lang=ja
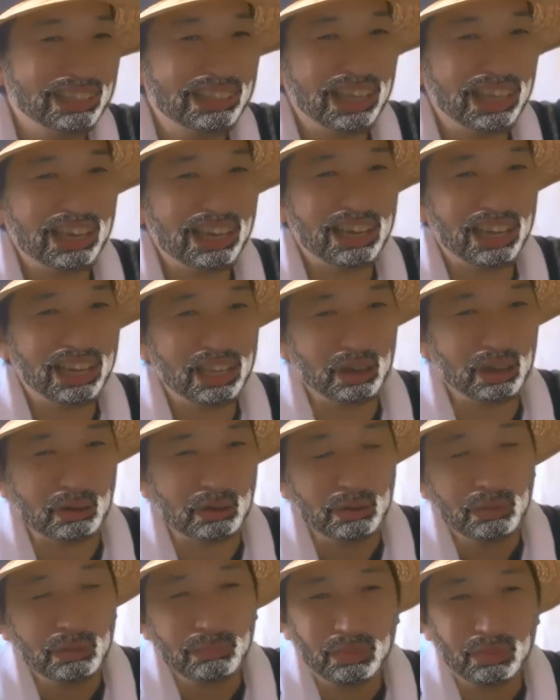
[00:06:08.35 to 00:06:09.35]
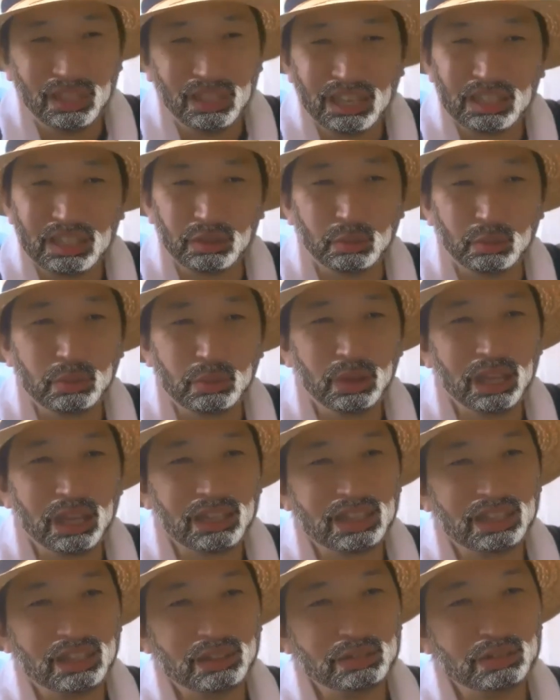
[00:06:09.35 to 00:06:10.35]
だからよ、じゃあどうやっ
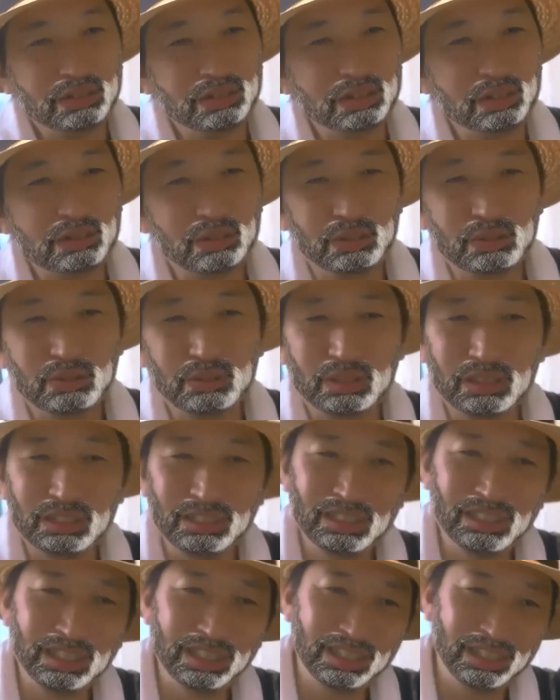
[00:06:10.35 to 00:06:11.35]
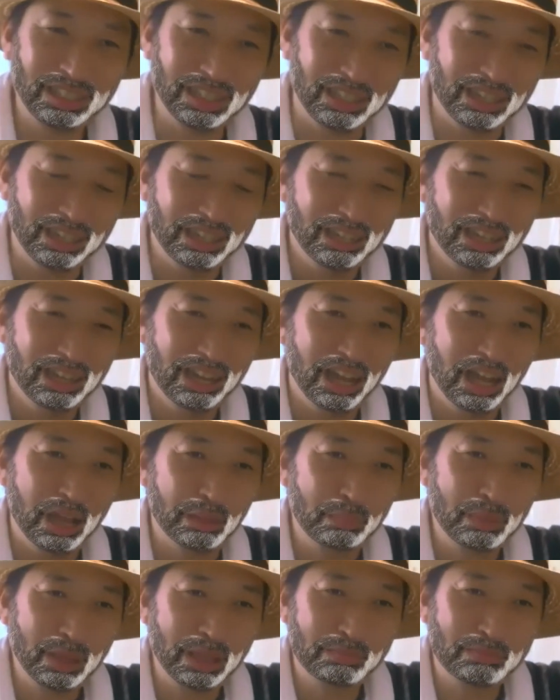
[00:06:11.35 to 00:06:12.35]
てうちの両親さんに、
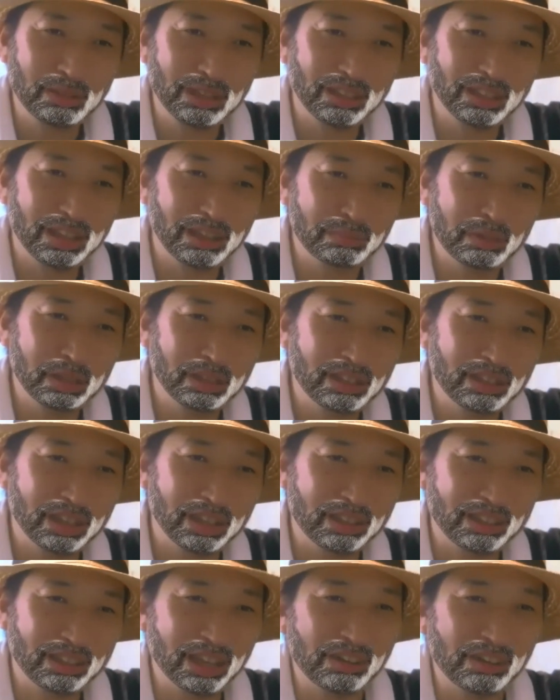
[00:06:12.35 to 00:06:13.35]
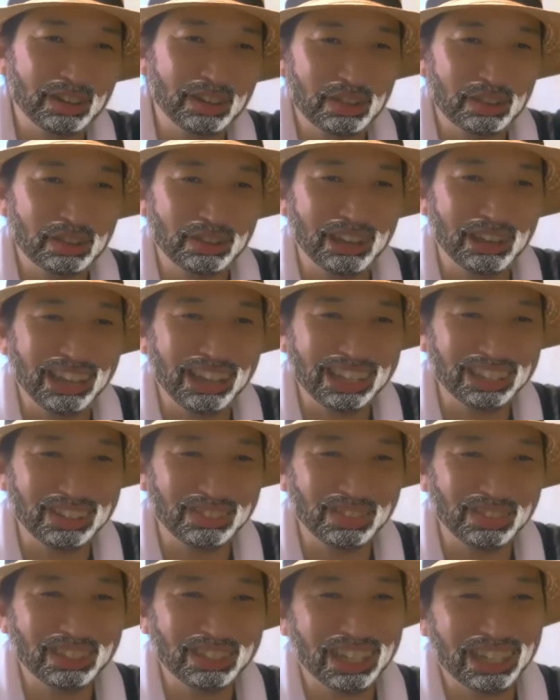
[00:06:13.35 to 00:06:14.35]
ペイペイサービスか使わせようかなと
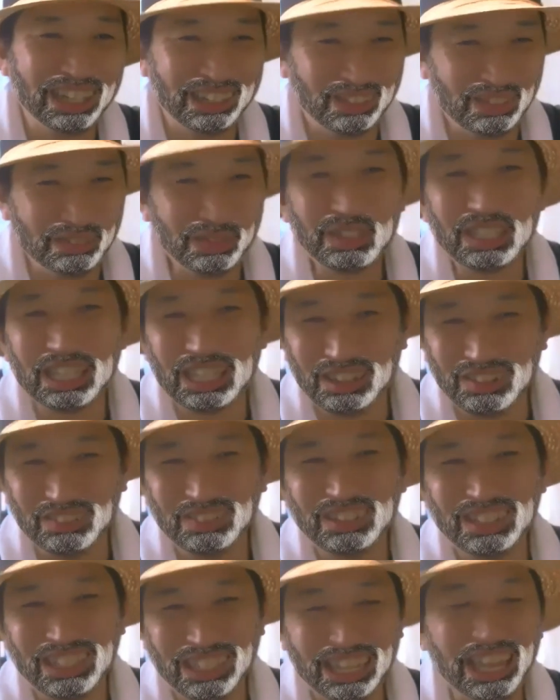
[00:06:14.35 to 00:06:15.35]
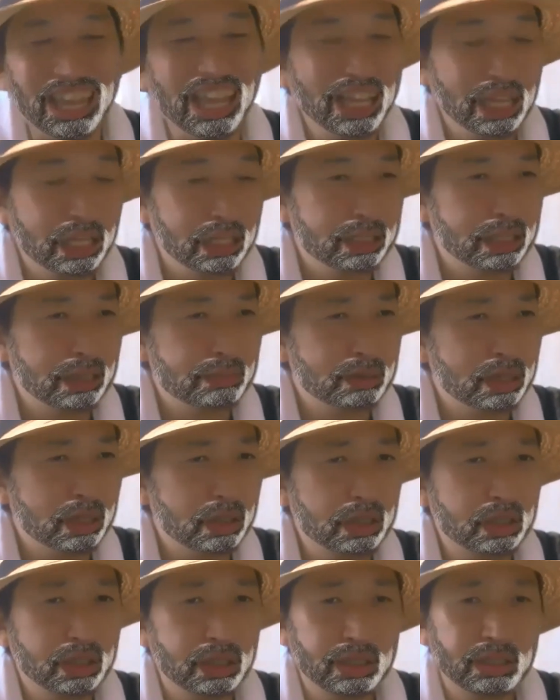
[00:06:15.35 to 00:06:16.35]
思った、思ったんだ、思ったんだ。でもな、
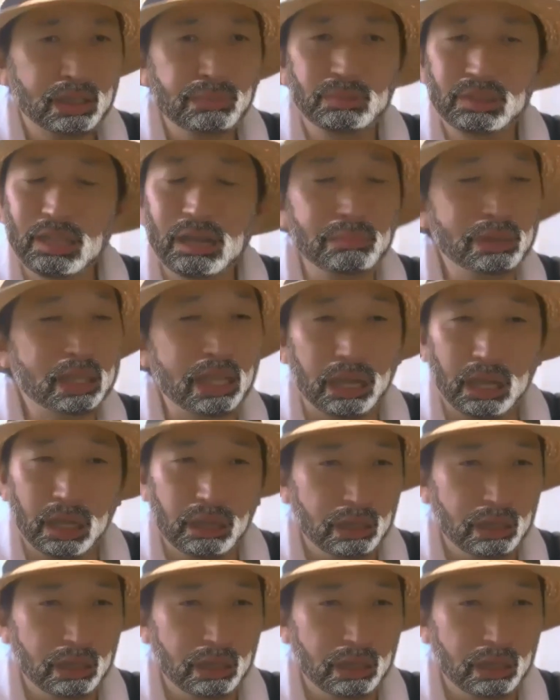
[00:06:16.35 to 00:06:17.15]
でもダメだ。